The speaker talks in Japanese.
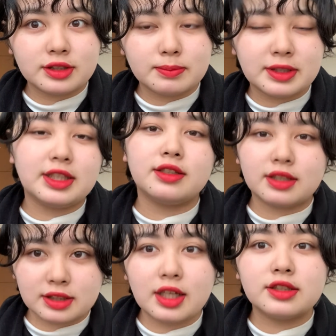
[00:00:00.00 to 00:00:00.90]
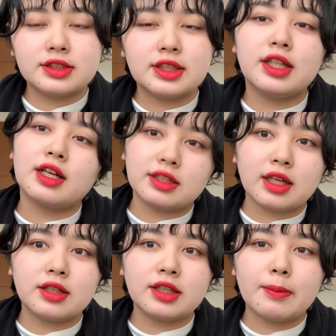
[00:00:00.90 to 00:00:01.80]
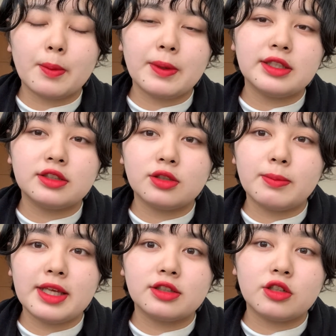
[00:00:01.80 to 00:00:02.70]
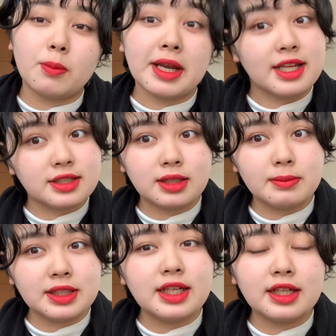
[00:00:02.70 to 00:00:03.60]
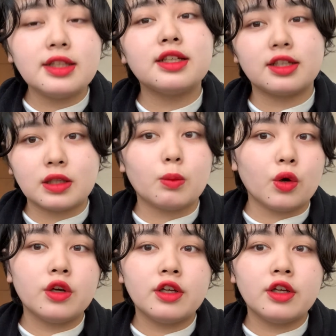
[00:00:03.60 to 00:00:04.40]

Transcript: 見てる方好きな方 k p o p アイドルのメイクを真似してみたいなって方も